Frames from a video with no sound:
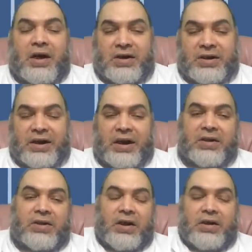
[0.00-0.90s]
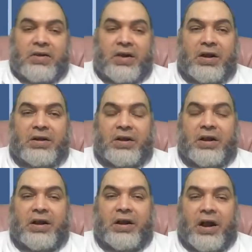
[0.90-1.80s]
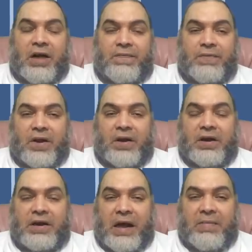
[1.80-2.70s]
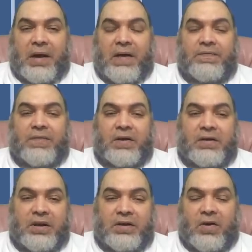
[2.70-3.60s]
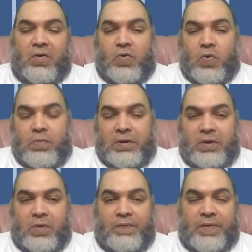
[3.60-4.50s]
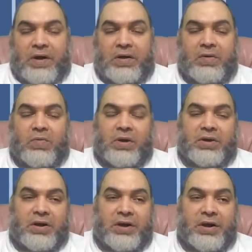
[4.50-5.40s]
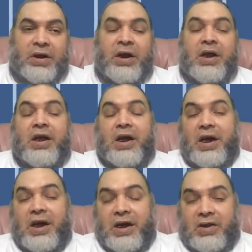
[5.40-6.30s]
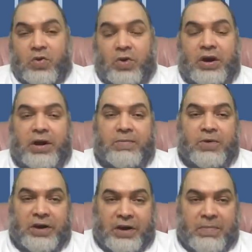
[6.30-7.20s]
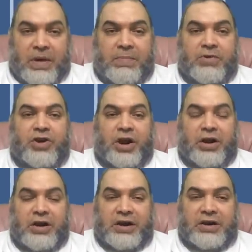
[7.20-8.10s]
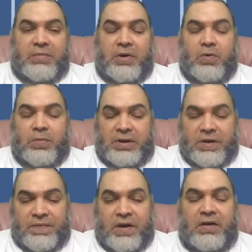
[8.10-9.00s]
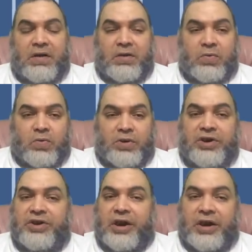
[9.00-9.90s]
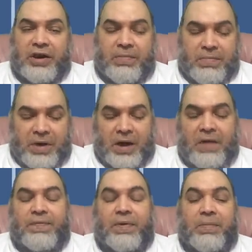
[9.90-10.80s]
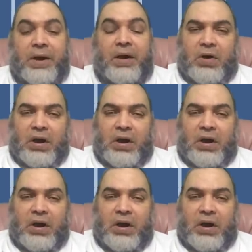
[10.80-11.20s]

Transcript: أرسلت طائرات لحفتر لدعم حفتر ضد حكومة الوفاق الوطني اللي تركيا بتدعمها بشكل رسمي وباتفاق قانوني سليم مئة في المئة